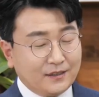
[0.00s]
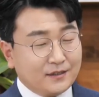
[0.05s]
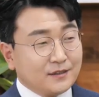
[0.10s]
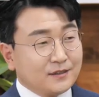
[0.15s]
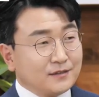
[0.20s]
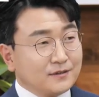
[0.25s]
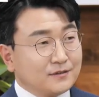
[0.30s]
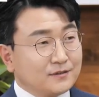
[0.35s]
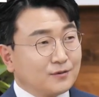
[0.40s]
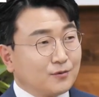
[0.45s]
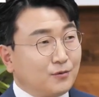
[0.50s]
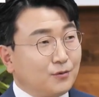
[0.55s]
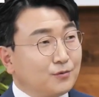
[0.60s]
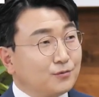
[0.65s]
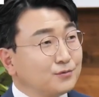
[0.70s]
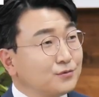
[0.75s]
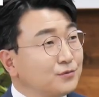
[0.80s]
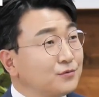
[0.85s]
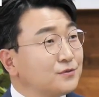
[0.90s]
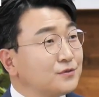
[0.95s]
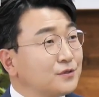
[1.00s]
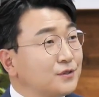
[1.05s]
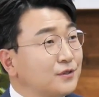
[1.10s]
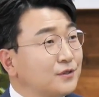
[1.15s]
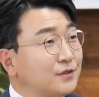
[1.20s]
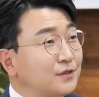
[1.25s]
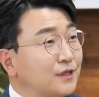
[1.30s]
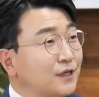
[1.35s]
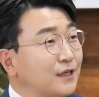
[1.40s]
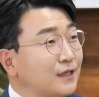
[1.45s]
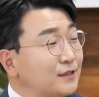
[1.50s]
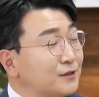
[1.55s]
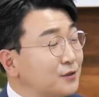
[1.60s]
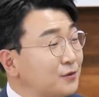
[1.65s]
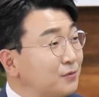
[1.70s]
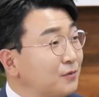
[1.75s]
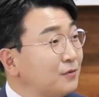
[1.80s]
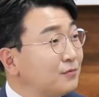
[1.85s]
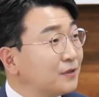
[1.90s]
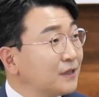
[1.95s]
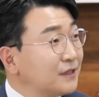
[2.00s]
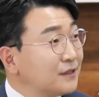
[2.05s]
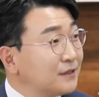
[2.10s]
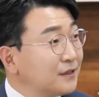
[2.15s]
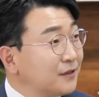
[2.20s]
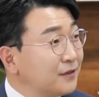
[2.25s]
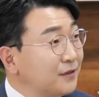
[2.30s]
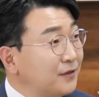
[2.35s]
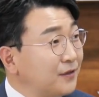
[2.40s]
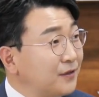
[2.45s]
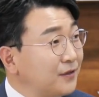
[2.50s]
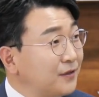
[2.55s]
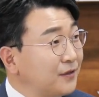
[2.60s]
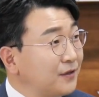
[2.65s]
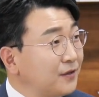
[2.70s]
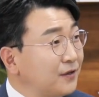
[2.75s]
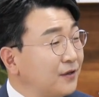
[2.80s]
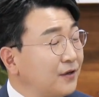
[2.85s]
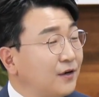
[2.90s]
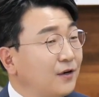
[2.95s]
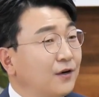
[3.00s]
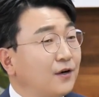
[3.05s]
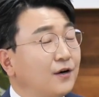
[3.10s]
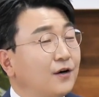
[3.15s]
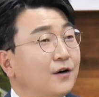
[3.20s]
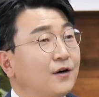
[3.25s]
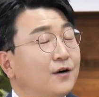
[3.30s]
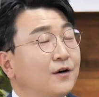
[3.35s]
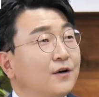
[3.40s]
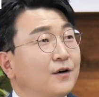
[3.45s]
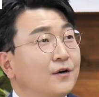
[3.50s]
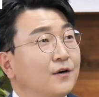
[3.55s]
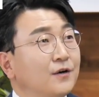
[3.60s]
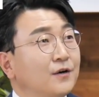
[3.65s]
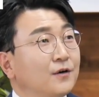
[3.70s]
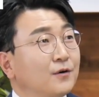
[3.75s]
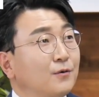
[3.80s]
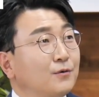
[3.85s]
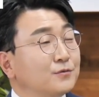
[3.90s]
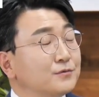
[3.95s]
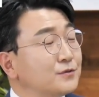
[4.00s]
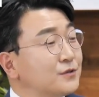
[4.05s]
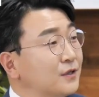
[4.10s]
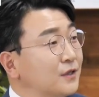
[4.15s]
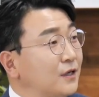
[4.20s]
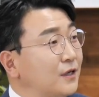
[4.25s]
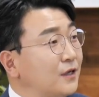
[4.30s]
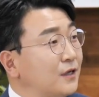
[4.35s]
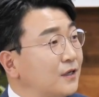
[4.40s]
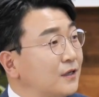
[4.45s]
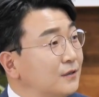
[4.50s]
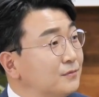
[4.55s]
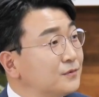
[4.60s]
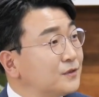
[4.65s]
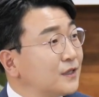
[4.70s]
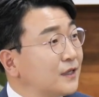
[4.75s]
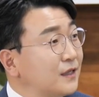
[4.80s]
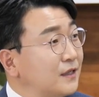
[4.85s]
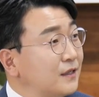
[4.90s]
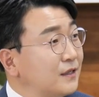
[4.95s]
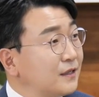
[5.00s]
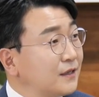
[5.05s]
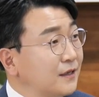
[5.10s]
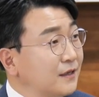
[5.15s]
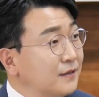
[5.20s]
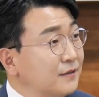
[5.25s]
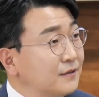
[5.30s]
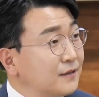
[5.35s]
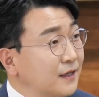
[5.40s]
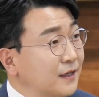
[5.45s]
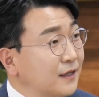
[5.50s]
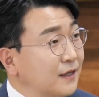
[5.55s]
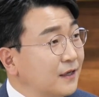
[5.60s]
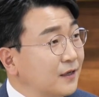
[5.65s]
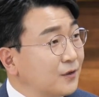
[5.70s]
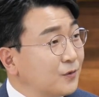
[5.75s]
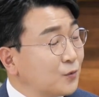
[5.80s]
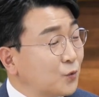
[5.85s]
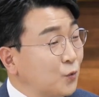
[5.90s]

일단은 공수처가 출범을 했어요. 예. 어, 공수처가 검찰 개혁에